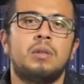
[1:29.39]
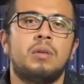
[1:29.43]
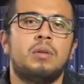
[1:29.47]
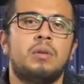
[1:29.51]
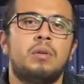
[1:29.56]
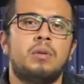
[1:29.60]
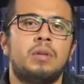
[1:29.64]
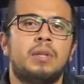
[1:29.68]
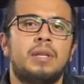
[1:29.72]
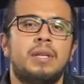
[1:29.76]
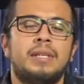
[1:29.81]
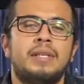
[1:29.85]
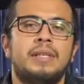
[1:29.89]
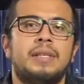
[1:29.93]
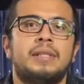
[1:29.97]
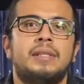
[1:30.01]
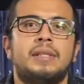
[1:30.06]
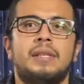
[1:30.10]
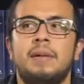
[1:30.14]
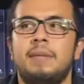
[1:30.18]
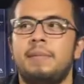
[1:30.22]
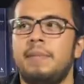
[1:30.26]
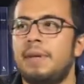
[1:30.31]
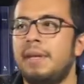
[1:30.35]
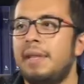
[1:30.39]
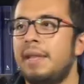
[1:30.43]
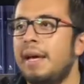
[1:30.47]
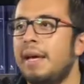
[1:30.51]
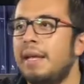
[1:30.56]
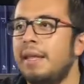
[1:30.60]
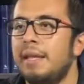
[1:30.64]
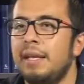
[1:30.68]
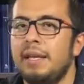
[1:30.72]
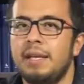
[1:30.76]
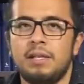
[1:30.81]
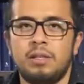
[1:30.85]
otras
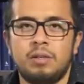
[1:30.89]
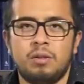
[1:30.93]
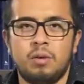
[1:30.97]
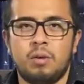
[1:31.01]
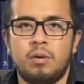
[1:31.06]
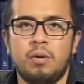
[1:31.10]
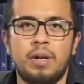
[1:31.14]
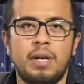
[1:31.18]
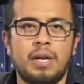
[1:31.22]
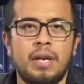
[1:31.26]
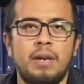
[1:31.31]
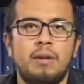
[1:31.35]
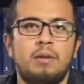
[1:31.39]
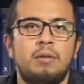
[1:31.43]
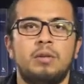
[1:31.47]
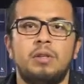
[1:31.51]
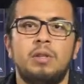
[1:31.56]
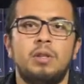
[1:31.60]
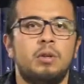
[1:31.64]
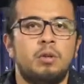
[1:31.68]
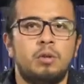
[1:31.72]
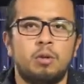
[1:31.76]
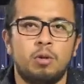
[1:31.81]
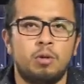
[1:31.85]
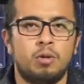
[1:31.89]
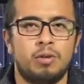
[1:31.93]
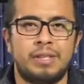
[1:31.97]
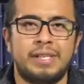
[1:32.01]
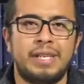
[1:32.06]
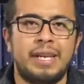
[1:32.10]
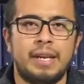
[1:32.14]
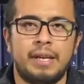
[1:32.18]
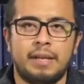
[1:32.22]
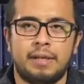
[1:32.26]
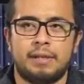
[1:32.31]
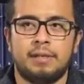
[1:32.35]
extremidades, órganos de otros
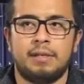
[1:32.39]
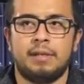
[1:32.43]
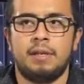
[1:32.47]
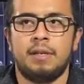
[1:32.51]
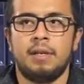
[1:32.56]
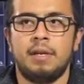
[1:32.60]
seres.